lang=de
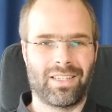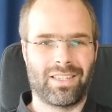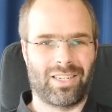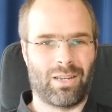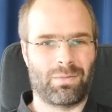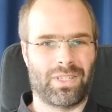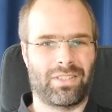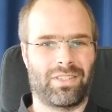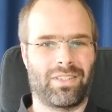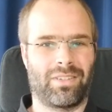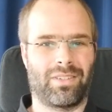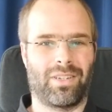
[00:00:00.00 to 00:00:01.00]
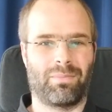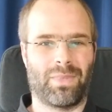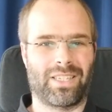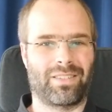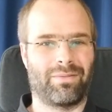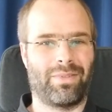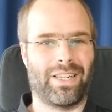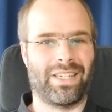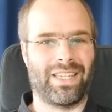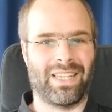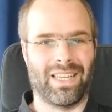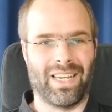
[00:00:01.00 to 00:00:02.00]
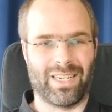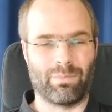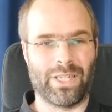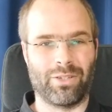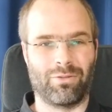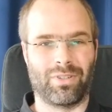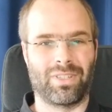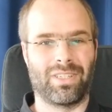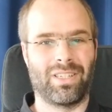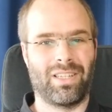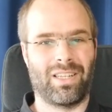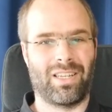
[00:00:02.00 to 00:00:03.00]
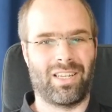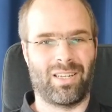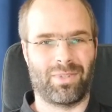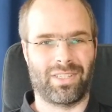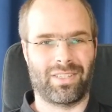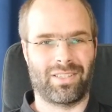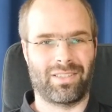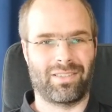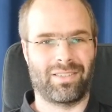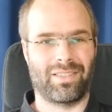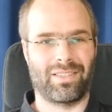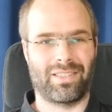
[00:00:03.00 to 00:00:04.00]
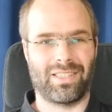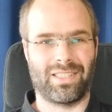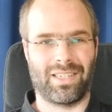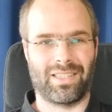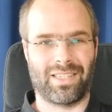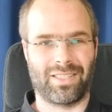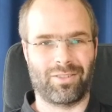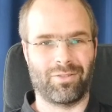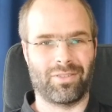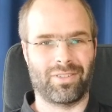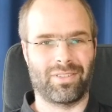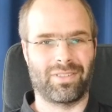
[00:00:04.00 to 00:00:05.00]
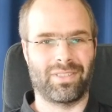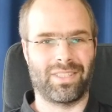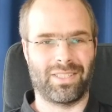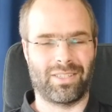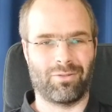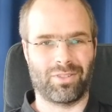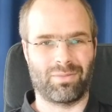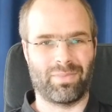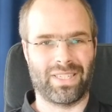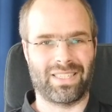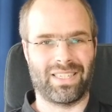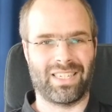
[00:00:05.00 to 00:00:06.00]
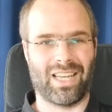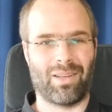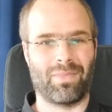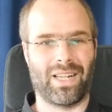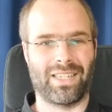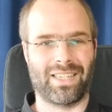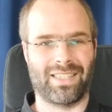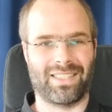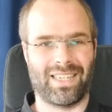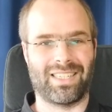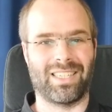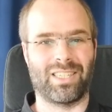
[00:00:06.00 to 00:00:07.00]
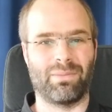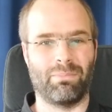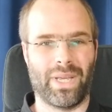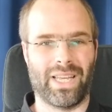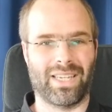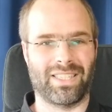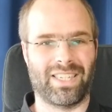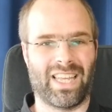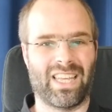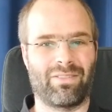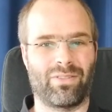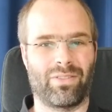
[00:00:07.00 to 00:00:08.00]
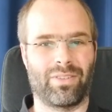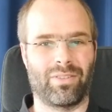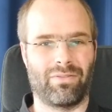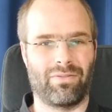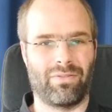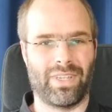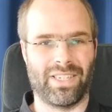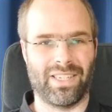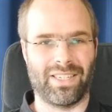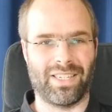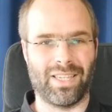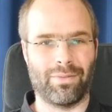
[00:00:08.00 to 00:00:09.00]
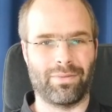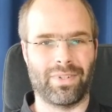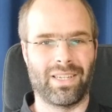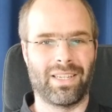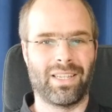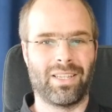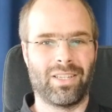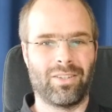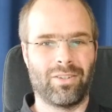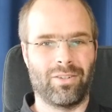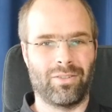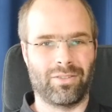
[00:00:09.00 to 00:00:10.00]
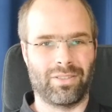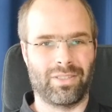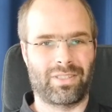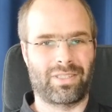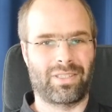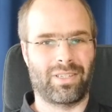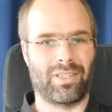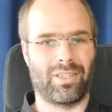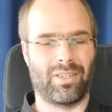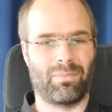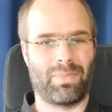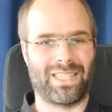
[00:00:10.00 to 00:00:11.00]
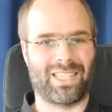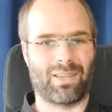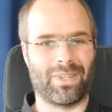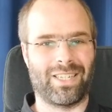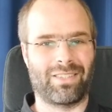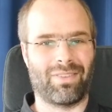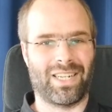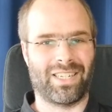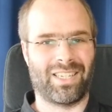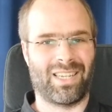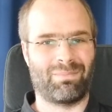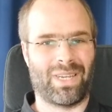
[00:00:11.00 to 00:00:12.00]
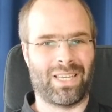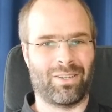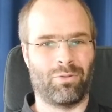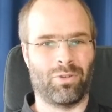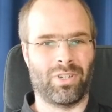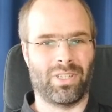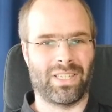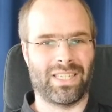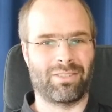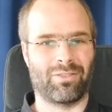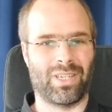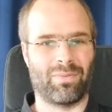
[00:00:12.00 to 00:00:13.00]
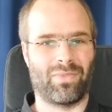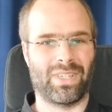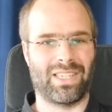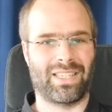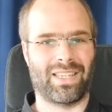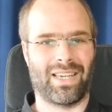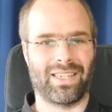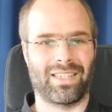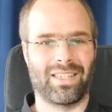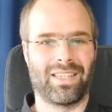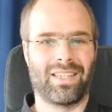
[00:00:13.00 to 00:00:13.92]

Ich glaube, das ist in den meisten Fällen eher Einbildung. Aber diese Sensoren, diese großen Pixel, die haben halt tatsächlich mehr Reserven in den Tiefen und äh, bessere Bildqualität bei hoher ISO-Empfindlichkeit.